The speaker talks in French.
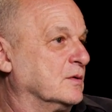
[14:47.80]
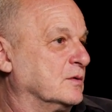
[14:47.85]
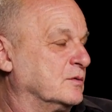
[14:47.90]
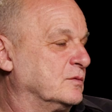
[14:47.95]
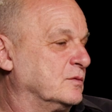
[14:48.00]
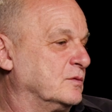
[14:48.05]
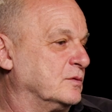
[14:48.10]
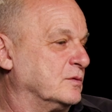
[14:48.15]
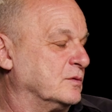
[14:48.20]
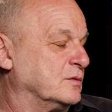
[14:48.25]

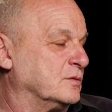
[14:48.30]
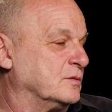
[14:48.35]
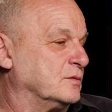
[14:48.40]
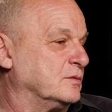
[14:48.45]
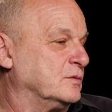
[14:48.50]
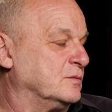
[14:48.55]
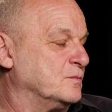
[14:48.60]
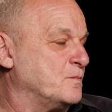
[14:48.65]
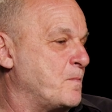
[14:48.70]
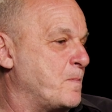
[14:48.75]
de,
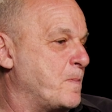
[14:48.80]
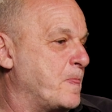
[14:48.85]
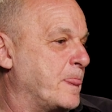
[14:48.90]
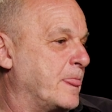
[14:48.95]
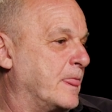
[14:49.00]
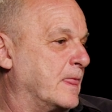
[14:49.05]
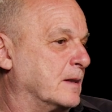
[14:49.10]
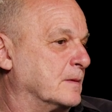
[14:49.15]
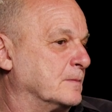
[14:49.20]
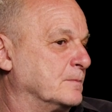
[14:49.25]

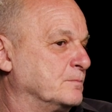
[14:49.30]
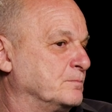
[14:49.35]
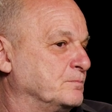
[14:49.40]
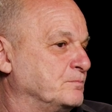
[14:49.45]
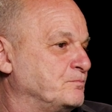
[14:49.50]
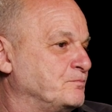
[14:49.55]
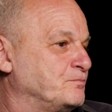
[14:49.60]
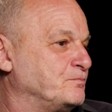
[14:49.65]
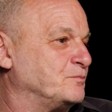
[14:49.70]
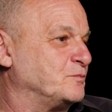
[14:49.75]

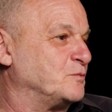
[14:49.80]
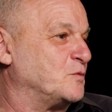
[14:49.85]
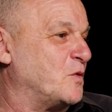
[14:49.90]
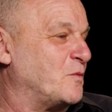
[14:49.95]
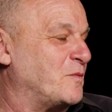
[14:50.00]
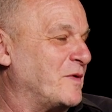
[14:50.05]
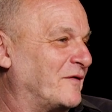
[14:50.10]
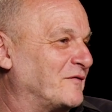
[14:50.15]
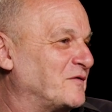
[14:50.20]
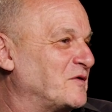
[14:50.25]
de
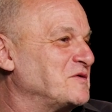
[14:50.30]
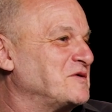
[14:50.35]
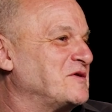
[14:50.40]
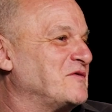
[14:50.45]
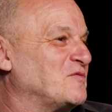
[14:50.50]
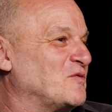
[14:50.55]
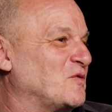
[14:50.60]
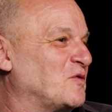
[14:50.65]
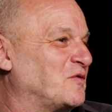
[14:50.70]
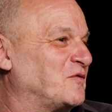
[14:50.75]
personnes
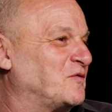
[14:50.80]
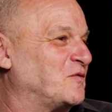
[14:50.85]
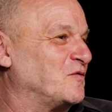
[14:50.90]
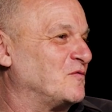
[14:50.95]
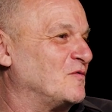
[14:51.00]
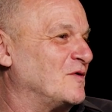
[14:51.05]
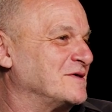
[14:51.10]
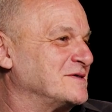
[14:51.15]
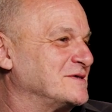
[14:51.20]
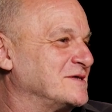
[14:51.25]
qui vont
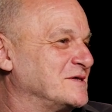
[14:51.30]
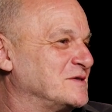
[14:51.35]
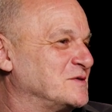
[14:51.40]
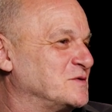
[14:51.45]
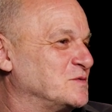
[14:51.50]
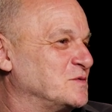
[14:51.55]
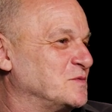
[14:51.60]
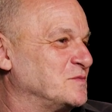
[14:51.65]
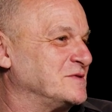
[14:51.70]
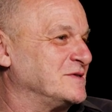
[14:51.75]
recevoir ces
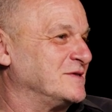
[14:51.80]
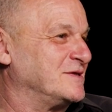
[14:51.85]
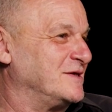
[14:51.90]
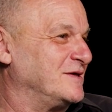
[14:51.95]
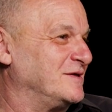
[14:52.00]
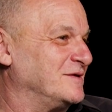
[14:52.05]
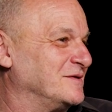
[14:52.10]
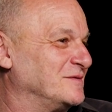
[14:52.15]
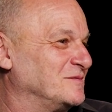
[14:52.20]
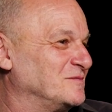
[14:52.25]

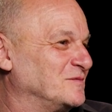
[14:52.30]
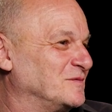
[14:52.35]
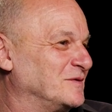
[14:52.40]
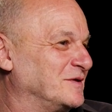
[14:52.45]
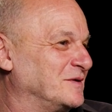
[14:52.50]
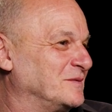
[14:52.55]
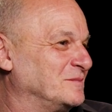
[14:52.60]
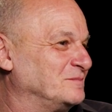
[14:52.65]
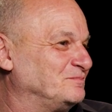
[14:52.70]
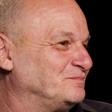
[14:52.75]
subsides, vous
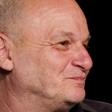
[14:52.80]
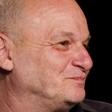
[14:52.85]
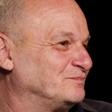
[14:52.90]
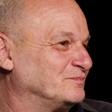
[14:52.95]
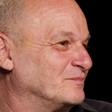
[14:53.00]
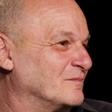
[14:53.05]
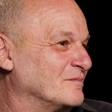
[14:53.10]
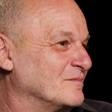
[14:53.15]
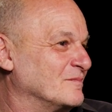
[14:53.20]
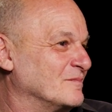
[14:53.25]
voyez.
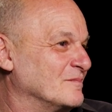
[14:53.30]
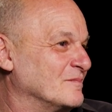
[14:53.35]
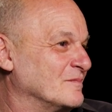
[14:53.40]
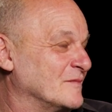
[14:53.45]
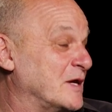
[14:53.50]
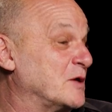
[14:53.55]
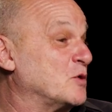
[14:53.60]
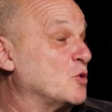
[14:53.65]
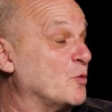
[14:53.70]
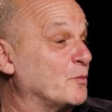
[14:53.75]

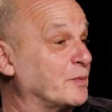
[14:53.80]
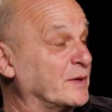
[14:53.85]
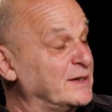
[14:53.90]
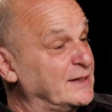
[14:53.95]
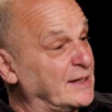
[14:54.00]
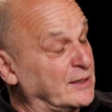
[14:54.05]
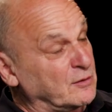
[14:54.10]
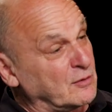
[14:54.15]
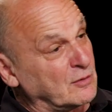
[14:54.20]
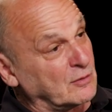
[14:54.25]
y compris euh,
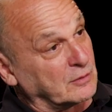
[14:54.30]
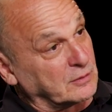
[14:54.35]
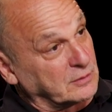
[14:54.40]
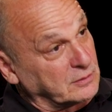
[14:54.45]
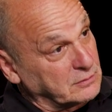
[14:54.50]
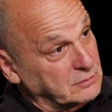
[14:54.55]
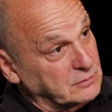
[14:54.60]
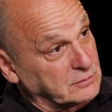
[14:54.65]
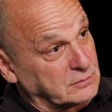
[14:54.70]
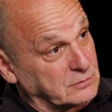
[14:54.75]
d'ailleurs,
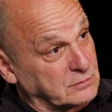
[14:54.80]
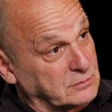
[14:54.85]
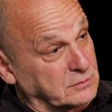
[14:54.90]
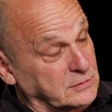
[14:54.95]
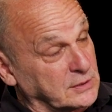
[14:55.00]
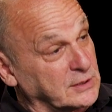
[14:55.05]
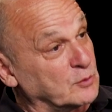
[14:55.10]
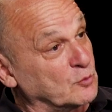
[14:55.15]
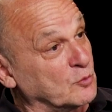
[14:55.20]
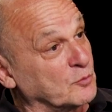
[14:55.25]

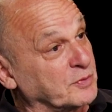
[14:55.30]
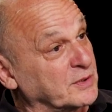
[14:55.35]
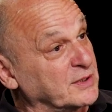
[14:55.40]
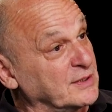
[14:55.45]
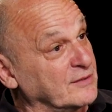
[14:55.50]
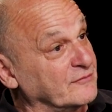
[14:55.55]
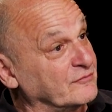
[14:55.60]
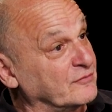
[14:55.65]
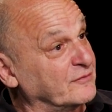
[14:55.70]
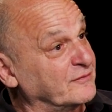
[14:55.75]
y compris
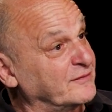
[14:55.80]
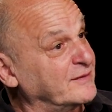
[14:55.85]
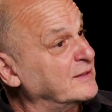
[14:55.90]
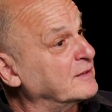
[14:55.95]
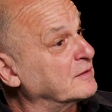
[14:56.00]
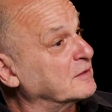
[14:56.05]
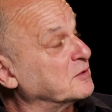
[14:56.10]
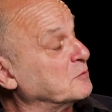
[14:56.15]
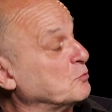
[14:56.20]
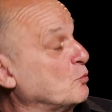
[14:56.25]
les Français.
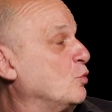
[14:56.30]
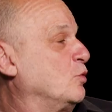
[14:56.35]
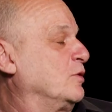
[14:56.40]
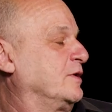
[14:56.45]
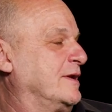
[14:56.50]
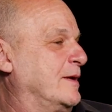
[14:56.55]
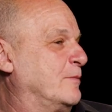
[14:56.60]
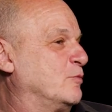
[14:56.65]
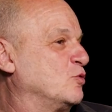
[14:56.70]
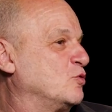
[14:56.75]
Hein. il
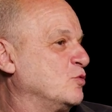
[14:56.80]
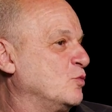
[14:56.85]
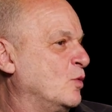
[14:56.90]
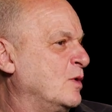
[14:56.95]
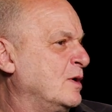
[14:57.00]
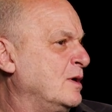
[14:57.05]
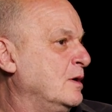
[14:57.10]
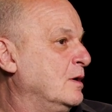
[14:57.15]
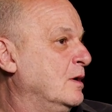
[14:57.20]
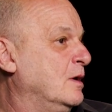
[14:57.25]
y en a beaucoup
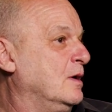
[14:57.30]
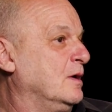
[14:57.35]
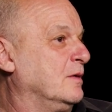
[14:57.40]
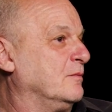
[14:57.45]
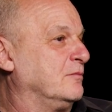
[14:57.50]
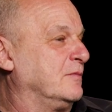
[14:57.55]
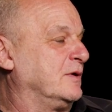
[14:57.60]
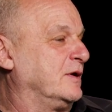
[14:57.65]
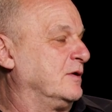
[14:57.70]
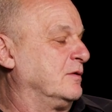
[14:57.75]
moins,
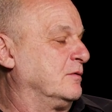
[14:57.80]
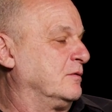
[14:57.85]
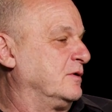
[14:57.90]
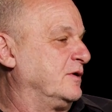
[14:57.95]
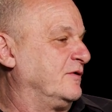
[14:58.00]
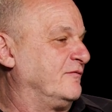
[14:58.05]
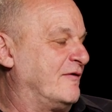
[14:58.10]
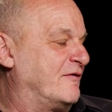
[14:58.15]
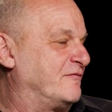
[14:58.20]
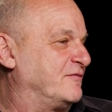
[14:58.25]
mais euh,
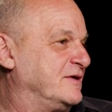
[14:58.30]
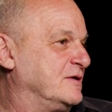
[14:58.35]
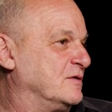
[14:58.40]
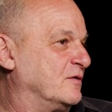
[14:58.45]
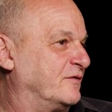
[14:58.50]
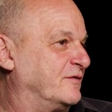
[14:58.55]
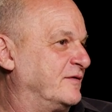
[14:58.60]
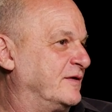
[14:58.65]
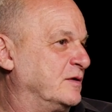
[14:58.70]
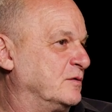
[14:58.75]
il va
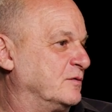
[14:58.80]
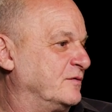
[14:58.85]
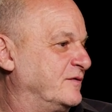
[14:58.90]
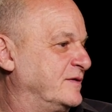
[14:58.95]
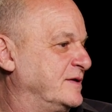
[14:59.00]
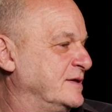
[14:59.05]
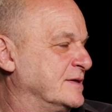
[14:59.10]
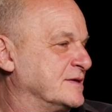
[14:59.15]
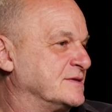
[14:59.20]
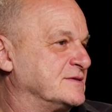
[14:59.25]
financer
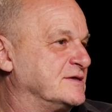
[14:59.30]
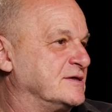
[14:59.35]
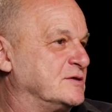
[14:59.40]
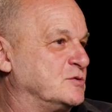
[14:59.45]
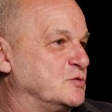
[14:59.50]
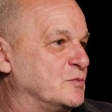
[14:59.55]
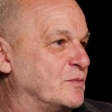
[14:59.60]
aussi l'Institut